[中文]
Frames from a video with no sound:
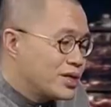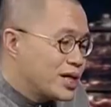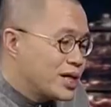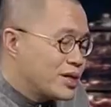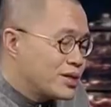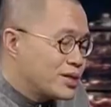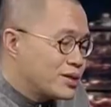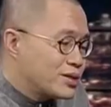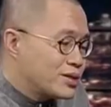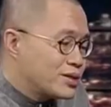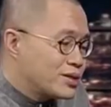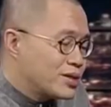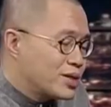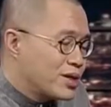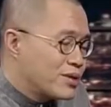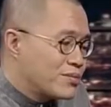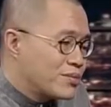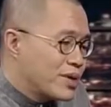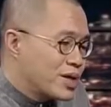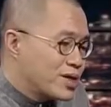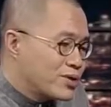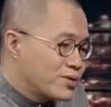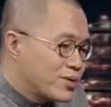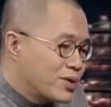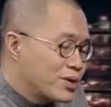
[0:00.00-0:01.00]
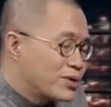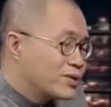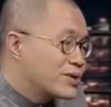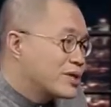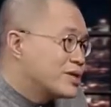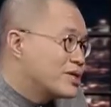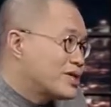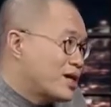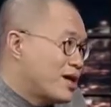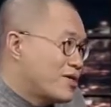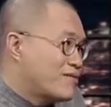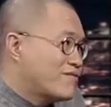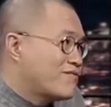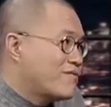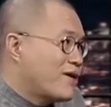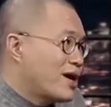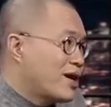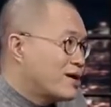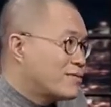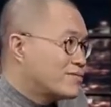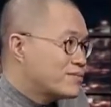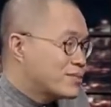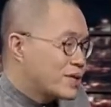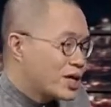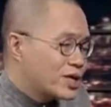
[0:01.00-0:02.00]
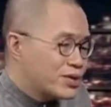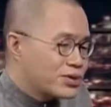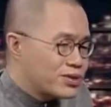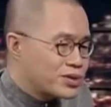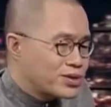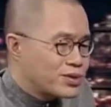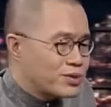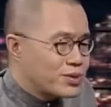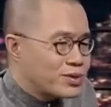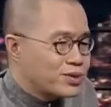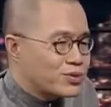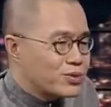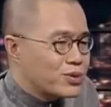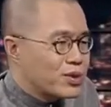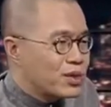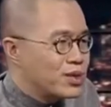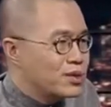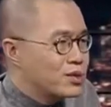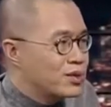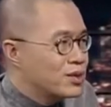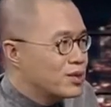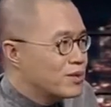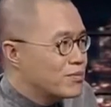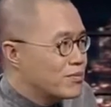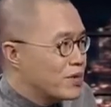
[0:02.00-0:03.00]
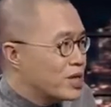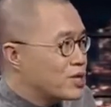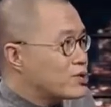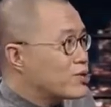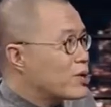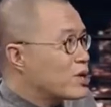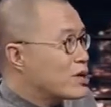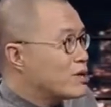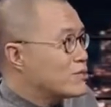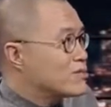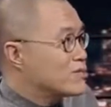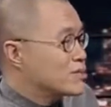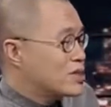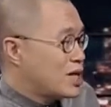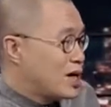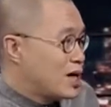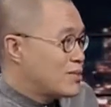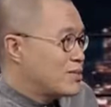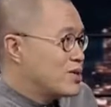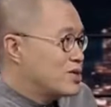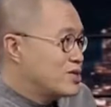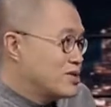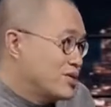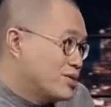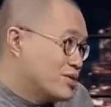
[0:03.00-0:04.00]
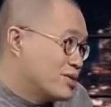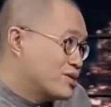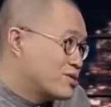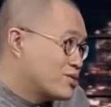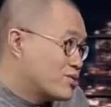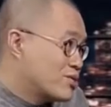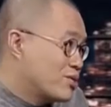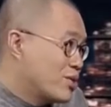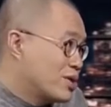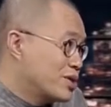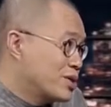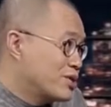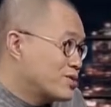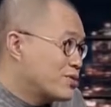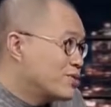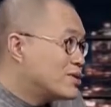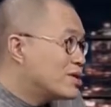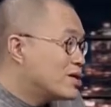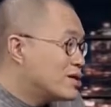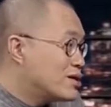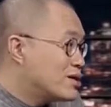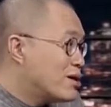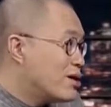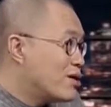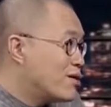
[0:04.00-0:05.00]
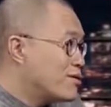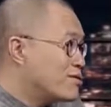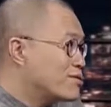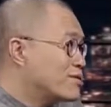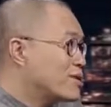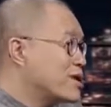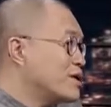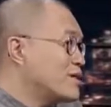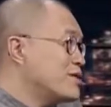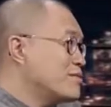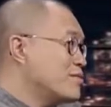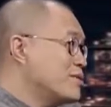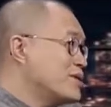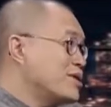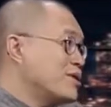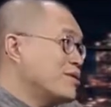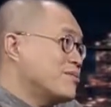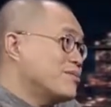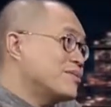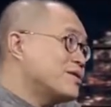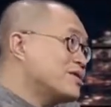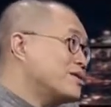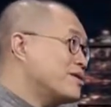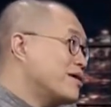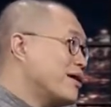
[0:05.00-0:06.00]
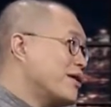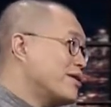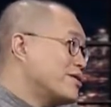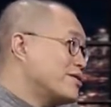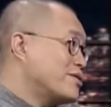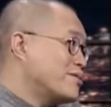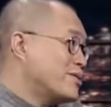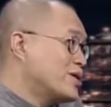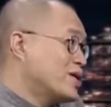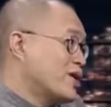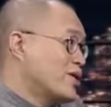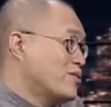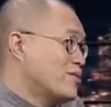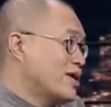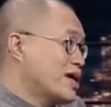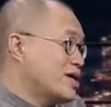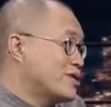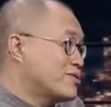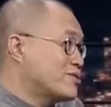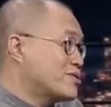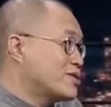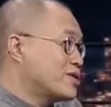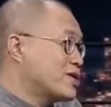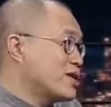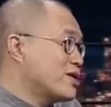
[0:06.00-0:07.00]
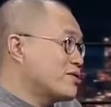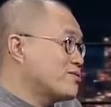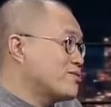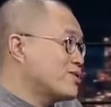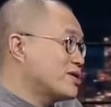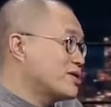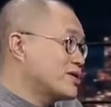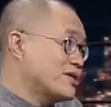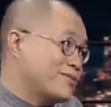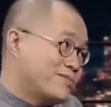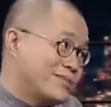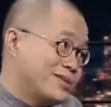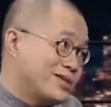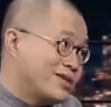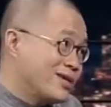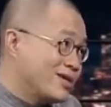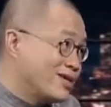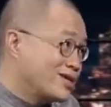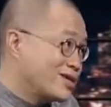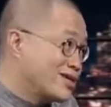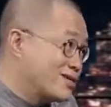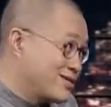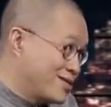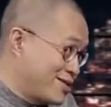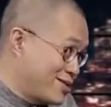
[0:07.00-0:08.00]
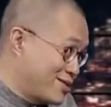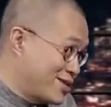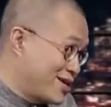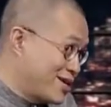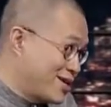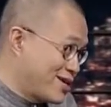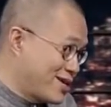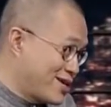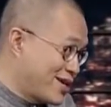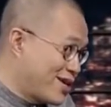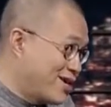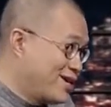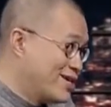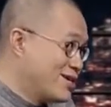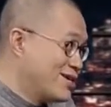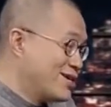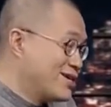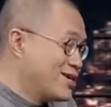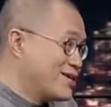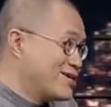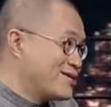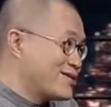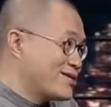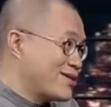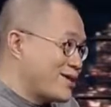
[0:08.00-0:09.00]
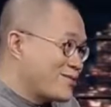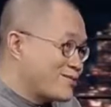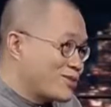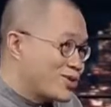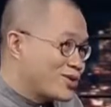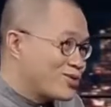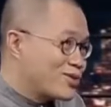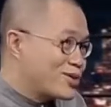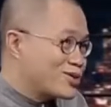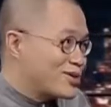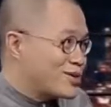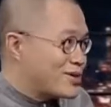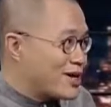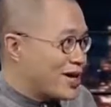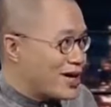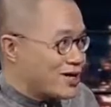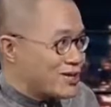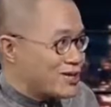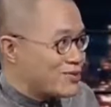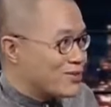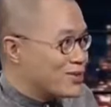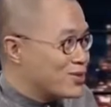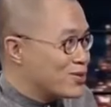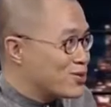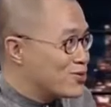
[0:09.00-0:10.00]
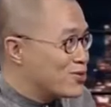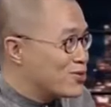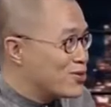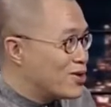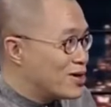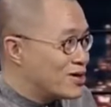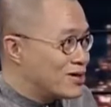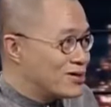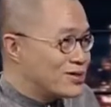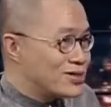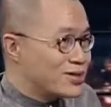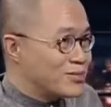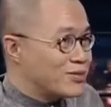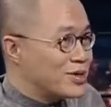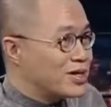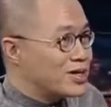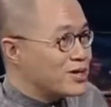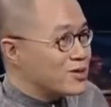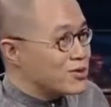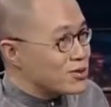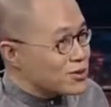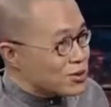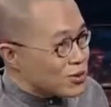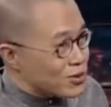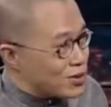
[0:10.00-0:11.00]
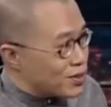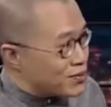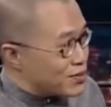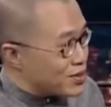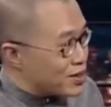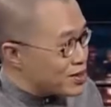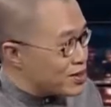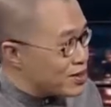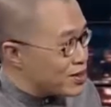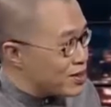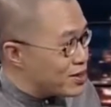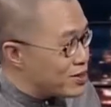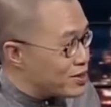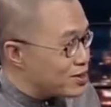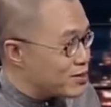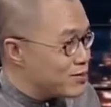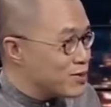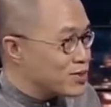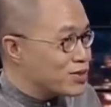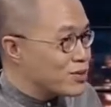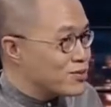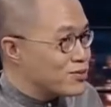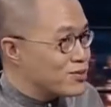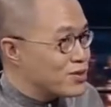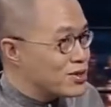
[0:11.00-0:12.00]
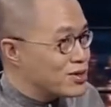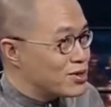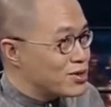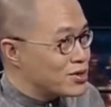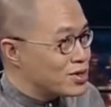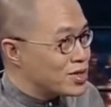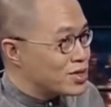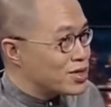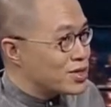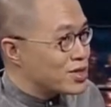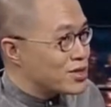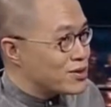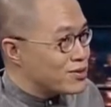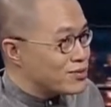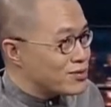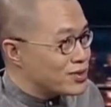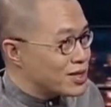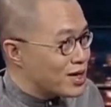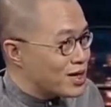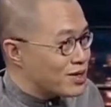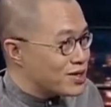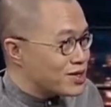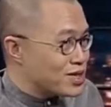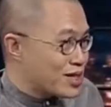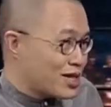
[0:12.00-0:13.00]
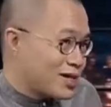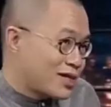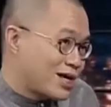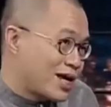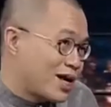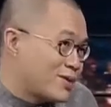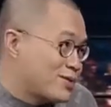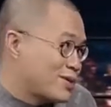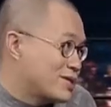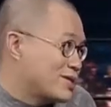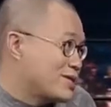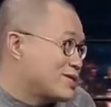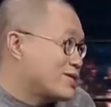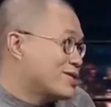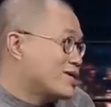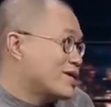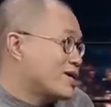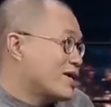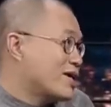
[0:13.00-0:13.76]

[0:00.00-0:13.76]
在呢，你知道美国有个想法，他就认为说，没错，他们日子过得都很好，那你们也不吃啊，你们老卖东西给我，你们也挣到点了，那他们就说，你看你们中国怎么能够脱贫呢？你们中国世界工厂谁拉把你起